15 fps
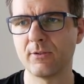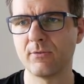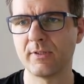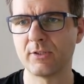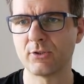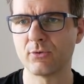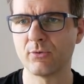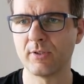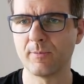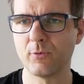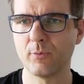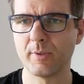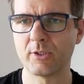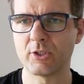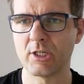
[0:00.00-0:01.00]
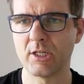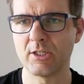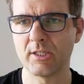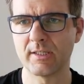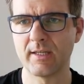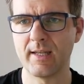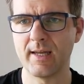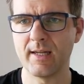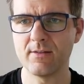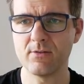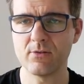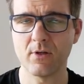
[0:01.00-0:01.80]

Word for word: Kilowattstunden am Supercharger geladen,